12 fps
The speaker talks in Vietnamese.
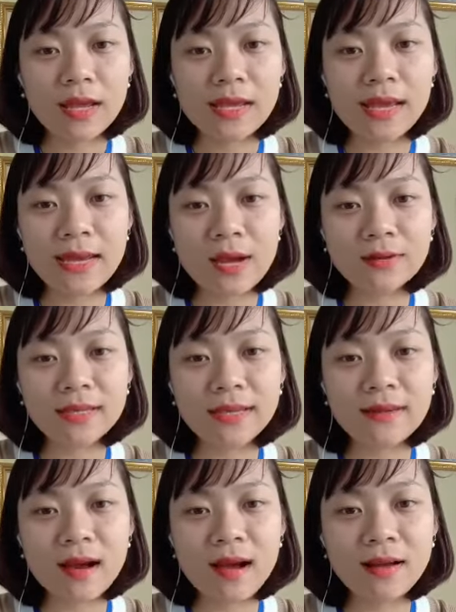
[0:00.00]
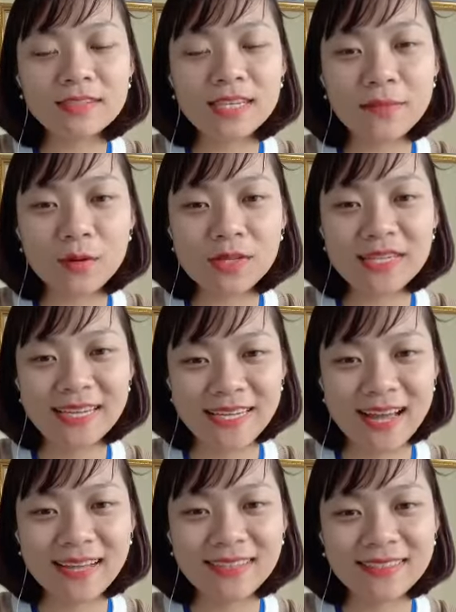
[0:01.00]
Hiền yêu tí nữa inbox của chị
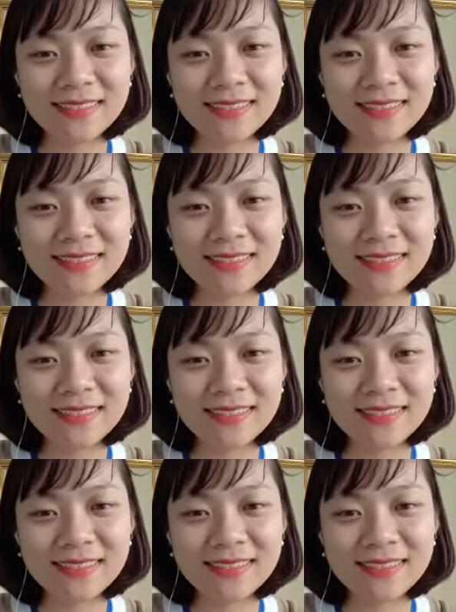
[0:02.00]
nhá, được